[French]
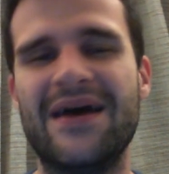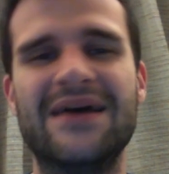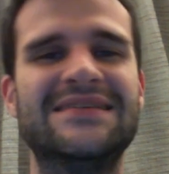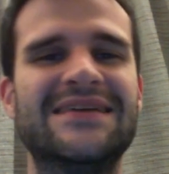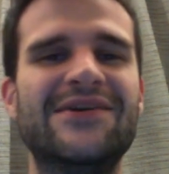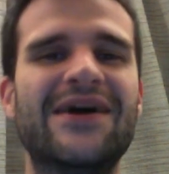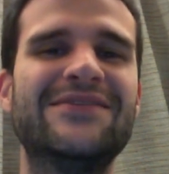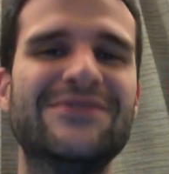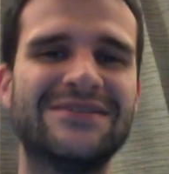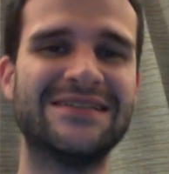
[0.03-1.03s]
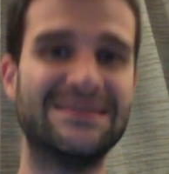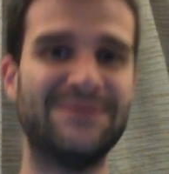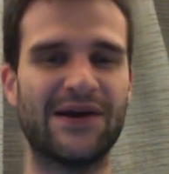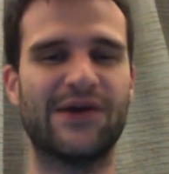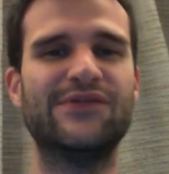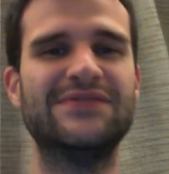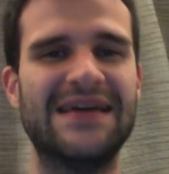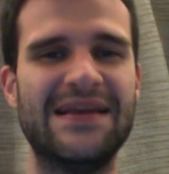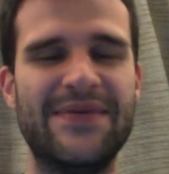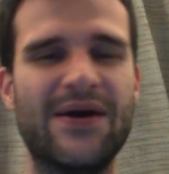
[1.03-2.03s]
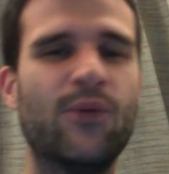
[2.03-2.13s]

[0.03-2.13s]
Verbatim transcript: Salut à tous, j'espère que vous allez bien.